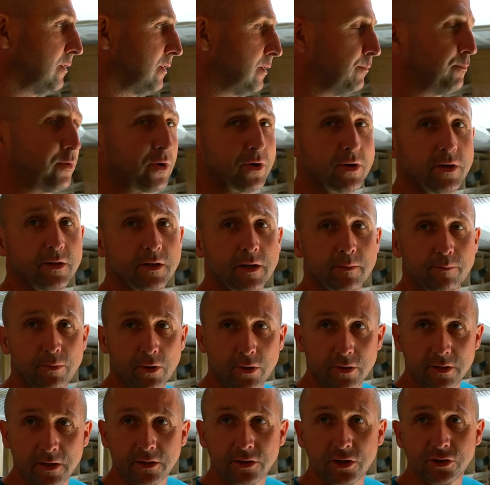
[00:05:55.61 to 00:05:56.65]
i Bochynek,
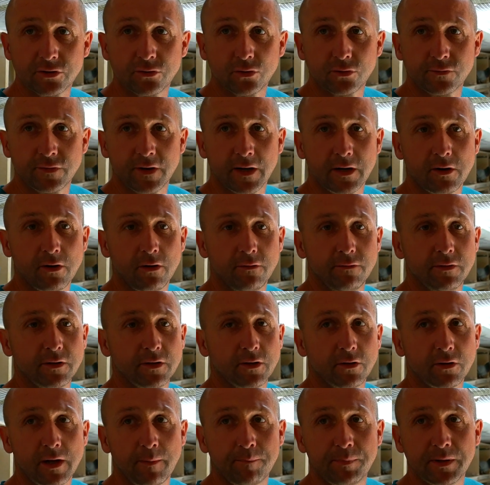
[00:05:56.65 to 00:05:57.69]
Bochynek też już wiekowy,
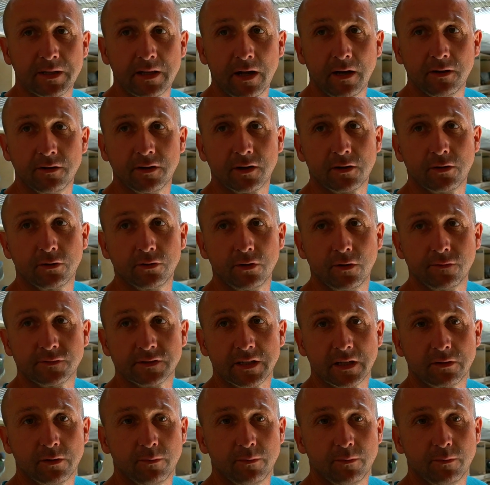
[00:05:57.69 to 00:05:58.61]
no kapitalny hodowca,